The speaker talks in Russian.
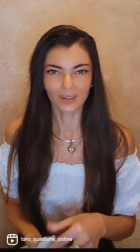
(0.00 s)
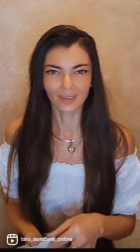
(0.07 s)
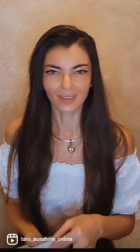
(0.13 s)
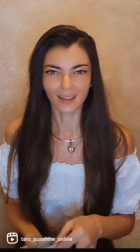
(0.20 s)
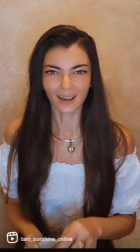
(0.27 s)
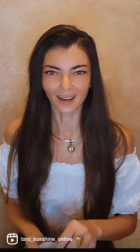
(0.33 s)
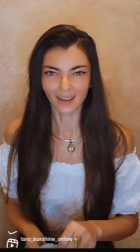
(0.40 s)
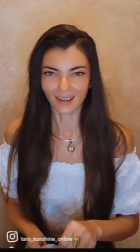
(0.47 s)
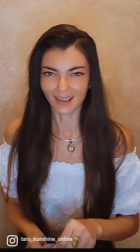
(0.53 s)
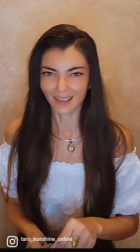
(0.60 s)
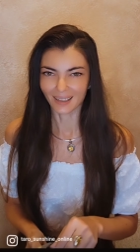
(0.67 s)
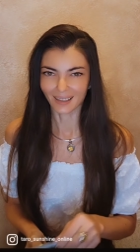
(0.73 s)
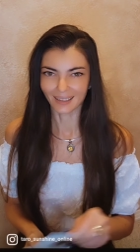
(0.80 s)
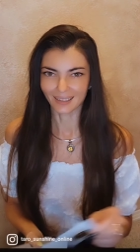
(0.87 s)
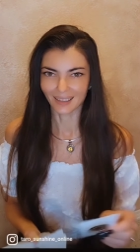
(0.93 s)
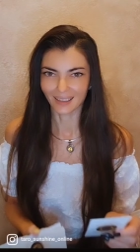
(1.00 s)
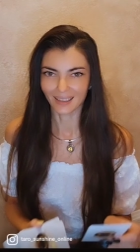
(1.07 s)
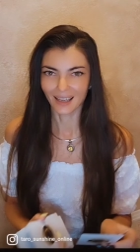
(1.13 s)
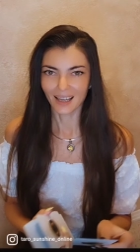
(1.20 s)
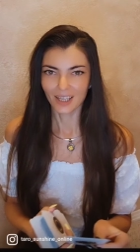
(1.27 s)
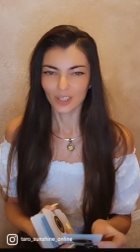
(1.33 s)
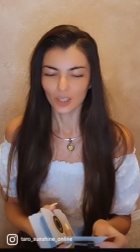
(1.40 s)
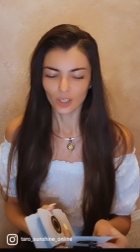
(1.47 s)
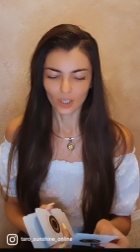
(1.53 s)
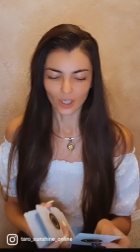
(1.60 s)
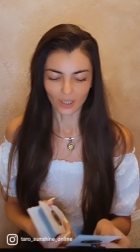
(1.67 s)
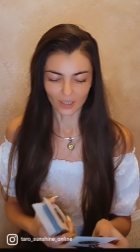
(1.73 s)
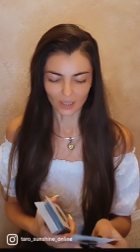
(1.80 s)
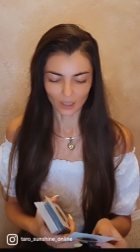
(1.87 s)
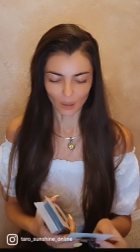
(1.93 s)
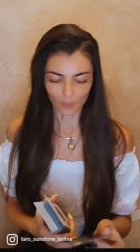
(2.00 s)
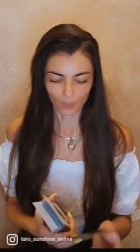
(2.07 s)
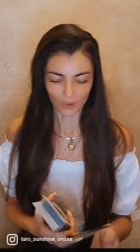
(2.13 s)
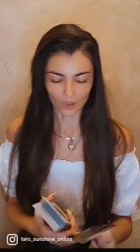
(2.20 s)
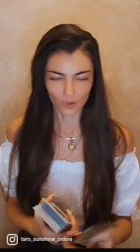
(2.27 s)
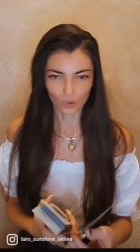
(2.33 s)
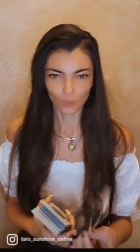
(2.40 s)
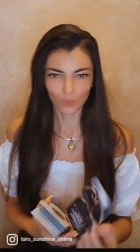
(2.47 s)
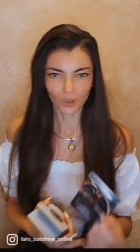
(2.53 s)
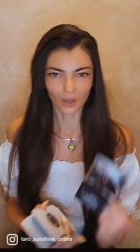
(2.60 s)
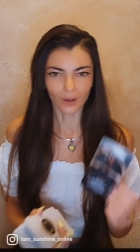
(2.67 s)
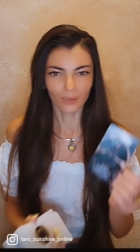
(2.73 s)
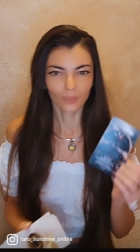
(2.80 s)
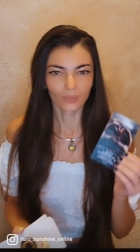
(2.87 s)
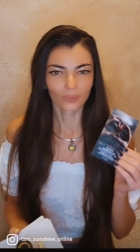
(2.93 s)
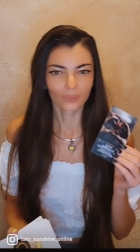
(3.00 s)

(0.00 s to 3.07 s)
на какие-то нечестные поступки,